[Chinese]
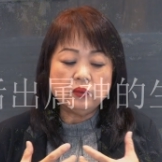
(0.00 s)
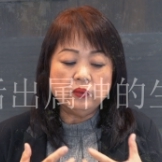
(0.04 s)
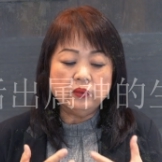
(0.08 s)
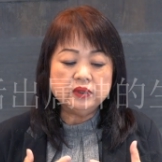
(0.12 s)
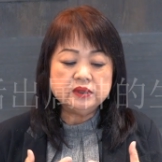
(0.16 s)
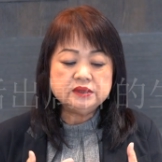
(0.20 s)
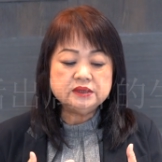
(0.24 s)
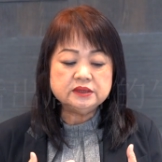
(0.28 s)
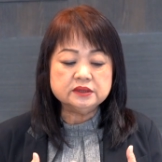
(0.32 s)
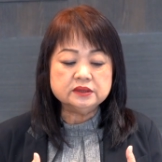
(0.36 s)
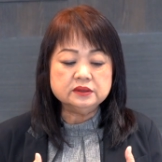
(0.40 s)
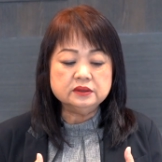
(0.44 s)

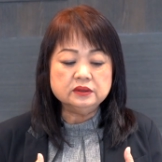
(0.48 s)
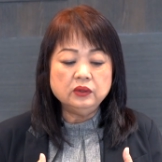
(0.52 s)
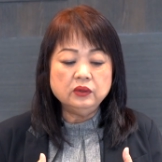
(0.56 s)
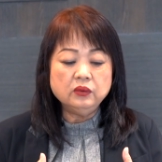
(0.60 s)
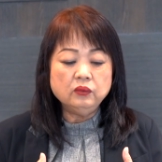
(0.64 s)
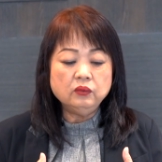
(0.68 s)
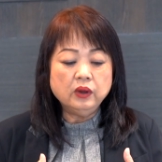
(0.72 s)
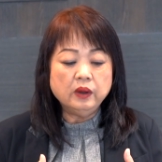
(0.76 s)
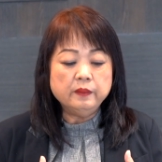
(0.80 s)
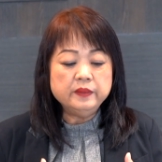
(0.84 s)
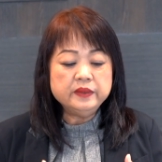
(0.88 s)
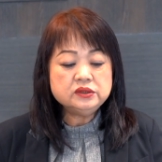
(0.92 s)
果子。
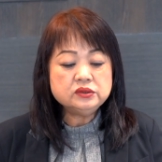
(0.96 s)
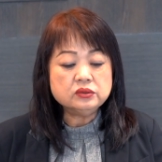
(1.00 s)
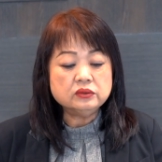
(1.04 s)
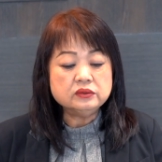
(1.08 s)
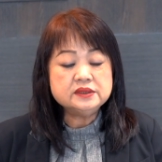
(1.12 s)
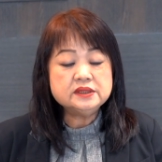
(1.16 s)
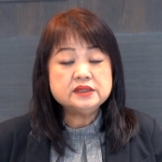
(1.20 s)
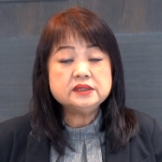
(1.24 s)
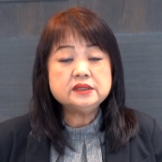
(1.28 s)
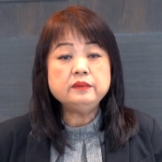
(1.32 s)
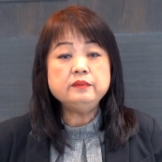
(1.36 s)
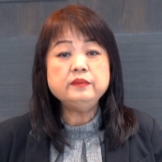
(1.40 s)
我们
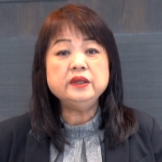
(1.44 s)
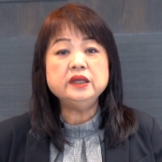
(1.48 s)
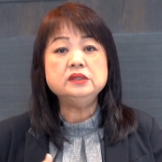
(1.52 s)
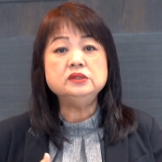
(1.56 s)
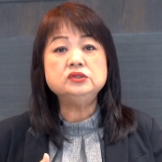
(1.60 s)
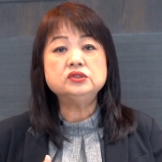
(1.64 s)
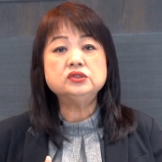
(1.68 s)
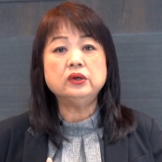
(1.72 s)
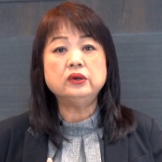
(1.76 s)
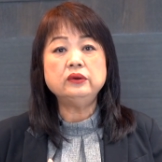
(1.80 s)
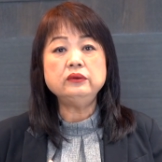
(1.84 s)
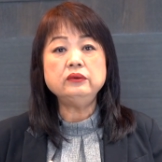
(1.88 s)
从生
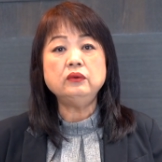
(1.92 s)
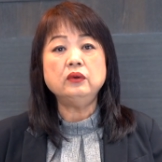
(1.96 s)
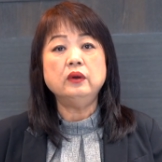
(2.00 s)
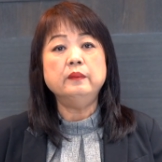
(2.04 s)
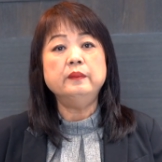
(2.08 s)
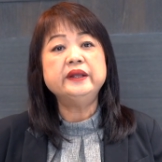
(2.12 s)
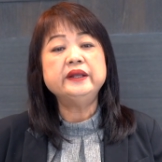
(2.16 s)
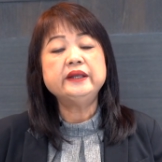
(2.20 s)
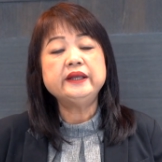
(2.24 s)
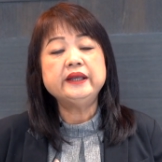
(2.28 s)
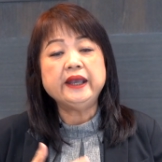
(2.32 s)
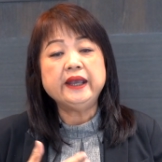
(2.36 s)
命中，我
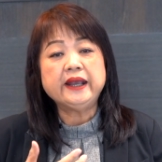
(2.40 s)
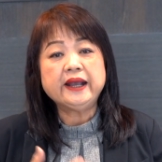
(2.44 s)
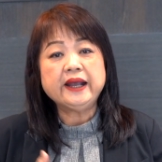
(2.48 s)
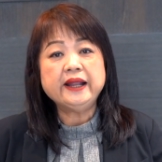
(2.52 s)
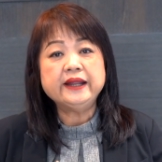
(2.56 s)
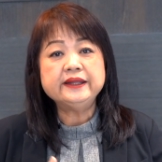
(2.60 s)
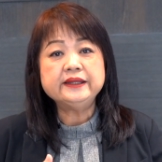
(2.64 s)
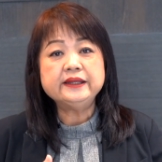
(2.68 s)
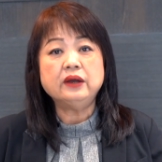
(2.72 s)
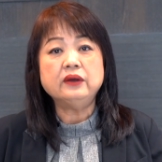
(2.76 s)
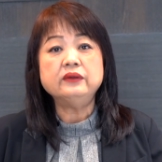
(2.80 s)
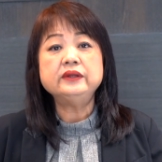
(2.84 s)
们可以
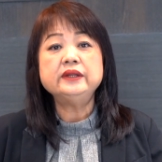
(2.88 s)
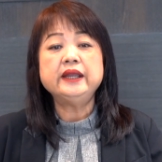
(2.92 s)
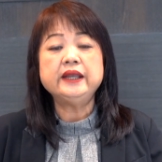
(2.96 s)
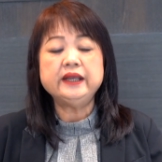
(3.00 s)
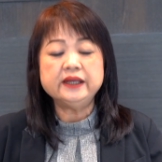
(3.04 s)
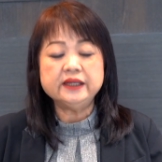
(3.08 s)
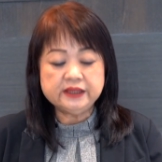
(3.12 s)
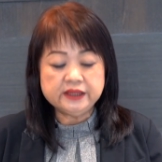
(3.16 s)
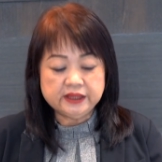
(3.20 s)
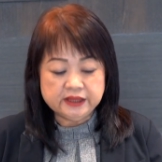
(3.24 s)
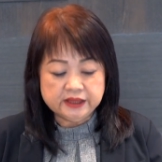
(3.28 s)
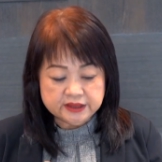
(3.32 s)
看到那
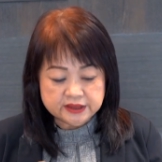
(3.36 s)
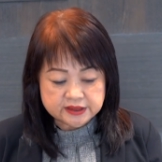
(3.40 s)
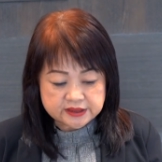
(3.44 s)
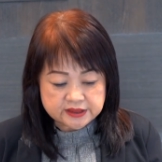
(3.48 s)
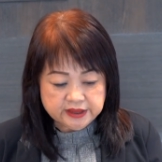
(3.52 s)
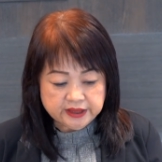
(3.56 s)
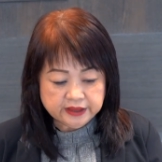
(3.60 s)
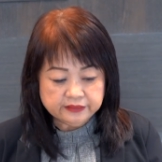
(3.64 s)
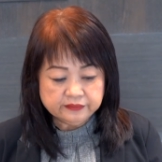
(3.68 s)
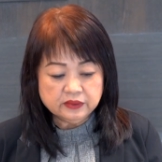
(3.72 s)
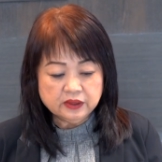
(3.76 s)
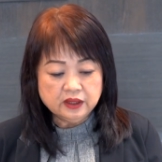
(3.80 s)
个体
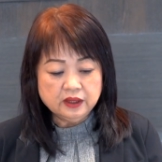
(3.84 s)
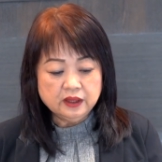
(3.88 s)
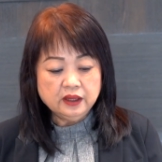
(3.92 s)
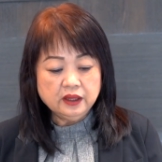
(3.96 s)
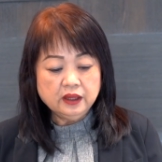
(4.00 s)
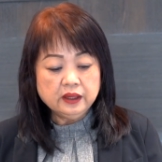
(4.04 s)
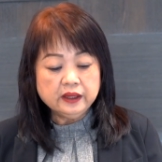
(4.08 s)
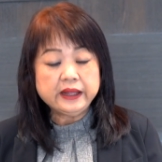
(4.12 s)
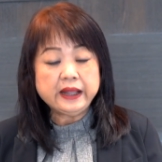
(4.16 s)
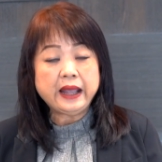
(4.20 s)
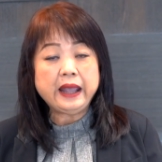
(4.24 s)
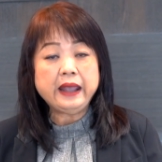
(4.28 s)
现，
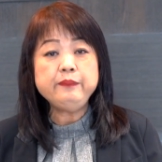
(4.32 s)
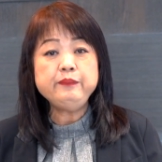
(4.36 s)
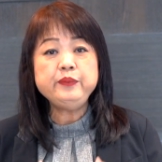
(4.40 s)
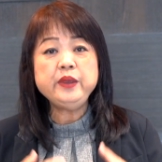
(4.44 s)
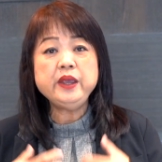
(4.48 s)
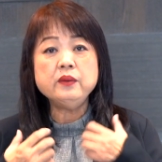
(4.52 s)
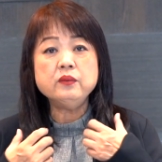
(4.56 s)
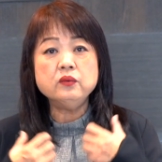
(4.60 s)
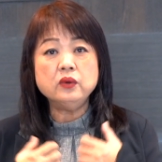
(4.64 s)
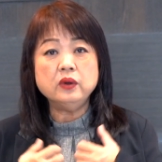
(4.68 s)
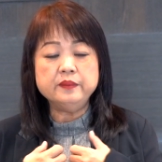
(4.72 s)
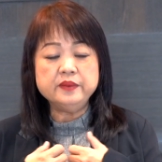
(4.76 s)
改
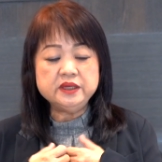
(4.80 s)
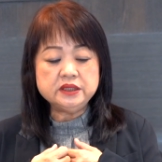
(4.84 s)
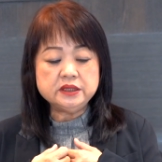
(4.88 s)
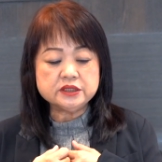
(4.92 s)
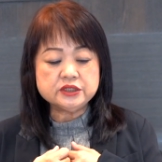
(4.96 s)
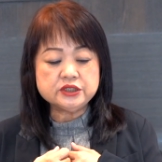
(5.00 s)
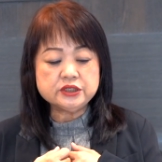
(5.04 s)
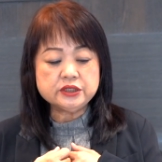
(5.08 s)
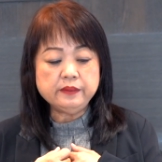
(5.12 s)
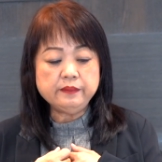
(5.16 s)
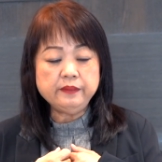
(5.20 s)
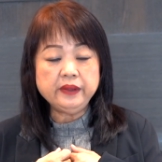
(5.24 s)
变我们的
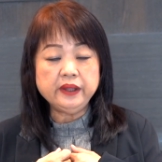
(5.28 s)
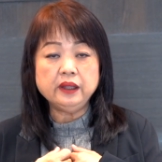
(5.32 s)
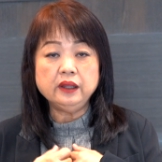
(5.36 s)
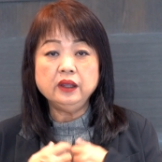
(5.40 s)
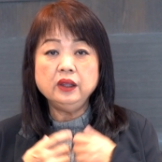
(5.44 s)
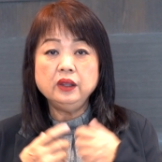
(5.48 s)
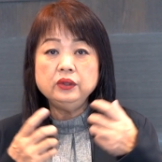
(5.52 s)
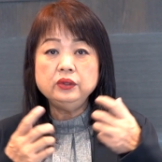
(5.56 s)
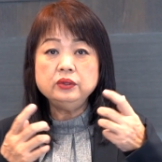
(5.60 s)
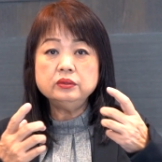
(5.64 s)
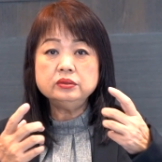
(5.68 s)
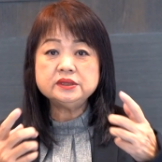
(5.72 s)
生命。
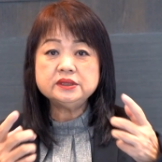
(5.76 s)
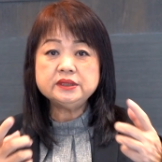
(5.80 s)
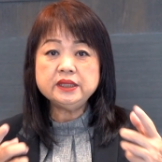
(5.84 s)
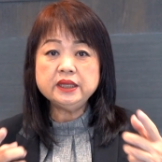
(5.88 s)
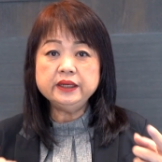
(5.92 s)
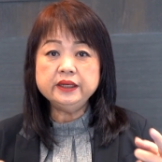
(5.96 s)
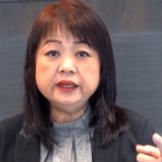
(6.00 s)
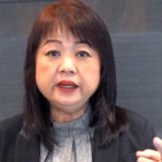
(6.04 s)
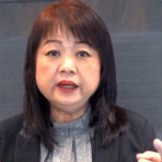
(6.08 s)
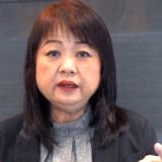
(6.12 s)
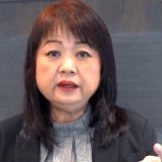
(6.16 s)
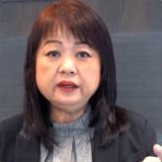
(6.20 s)
有
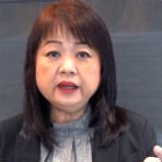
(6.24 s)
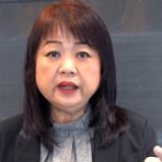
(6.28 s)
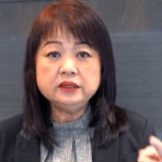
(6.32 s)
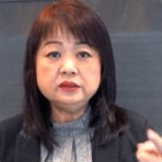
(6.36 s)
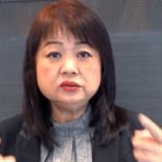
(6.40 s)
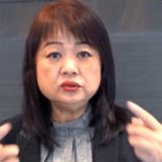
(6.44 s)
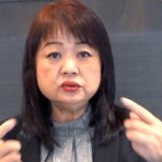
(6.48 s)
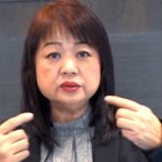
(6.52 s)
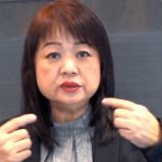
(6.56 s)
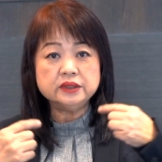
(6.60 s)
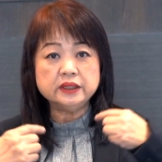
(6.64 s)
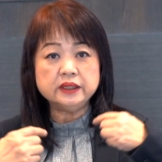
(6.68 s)
圣灵内
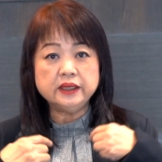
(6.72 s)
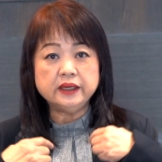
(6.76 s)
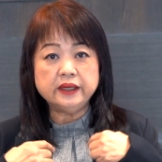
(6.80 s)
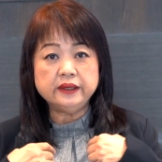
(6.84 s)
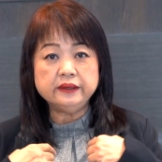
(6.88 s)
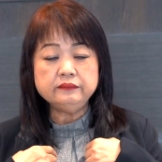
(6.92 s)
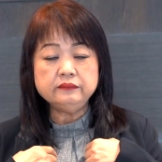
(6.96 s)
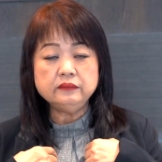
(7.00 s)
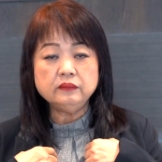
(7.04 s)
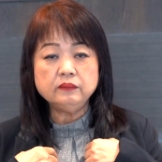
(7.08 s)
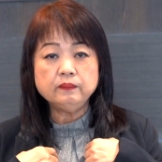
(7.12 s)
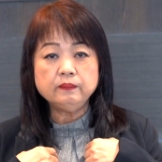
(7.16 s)
住的
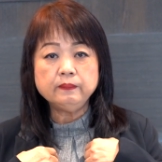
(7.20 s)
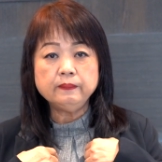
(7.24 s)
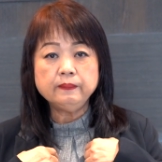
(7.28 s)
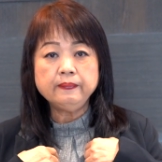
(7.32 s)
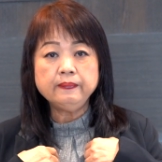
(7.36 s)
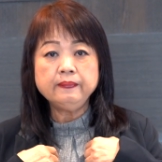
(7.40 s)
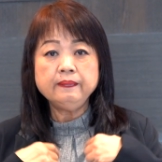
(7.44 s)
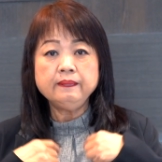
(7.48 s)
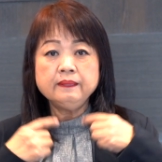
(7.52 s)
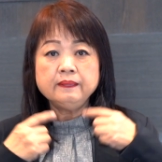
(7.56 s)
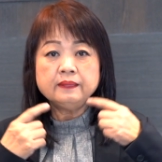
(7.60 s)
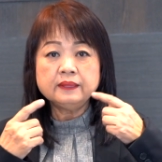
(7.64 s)
人，
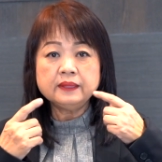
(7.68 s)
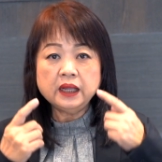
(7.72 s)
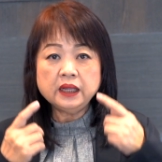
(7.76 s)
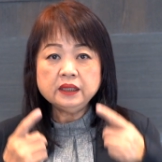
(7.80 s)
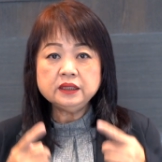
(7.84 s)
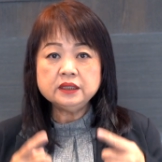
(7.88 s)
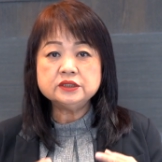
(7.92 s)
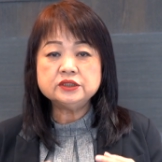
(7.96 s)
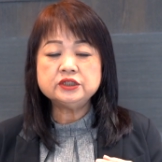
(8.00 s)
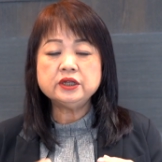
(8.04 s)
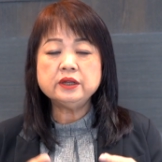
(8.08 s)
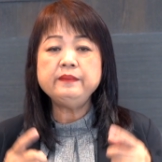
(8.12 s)
他
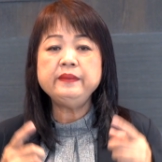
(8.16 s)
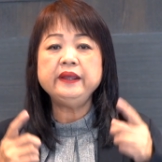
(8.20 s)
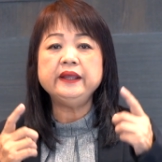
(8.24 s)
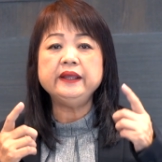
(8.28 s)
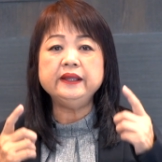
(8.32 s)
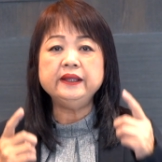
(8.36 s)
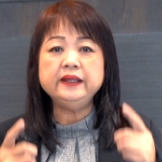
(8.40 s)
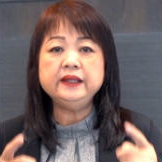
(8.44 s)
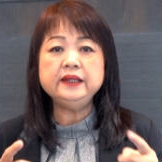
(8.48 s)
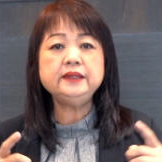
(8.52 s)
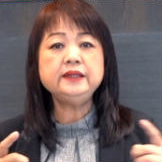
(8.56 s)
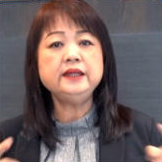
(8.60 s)
的生
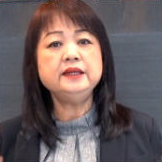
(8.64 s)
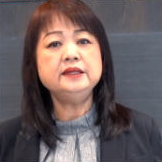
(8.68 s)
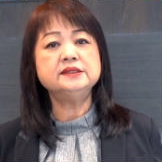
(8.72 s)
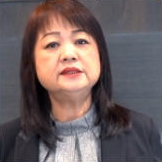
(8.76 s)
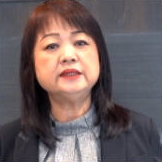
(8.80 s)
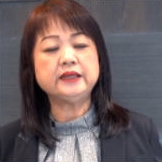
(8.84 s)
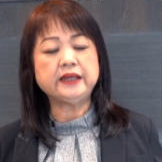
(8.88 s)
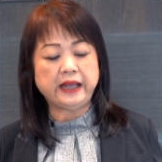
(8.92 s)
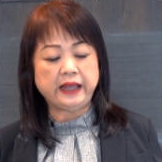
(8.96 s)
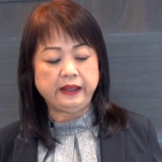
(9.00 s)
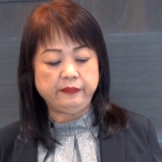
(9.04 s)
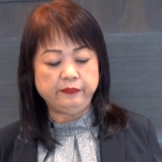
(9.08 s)
命一定
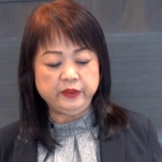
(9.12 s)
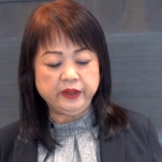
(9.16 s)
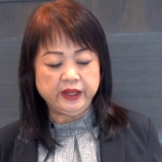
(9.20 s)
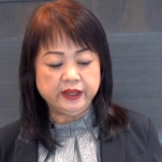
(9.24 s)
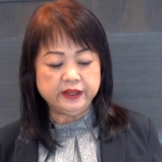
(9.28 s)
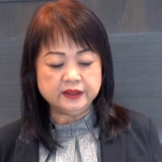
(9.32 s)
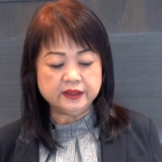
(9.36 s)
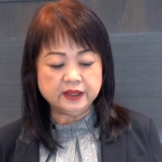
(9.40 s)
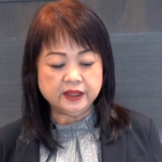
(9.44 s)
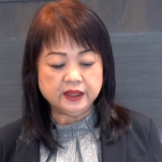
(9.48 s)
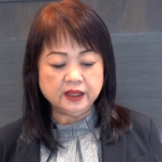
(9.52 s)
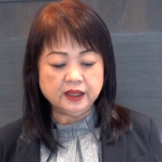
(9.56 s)
是改
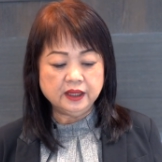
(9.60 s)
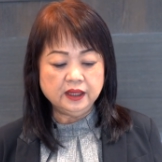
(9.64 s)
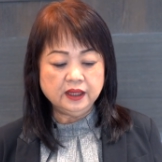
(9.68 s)
变的，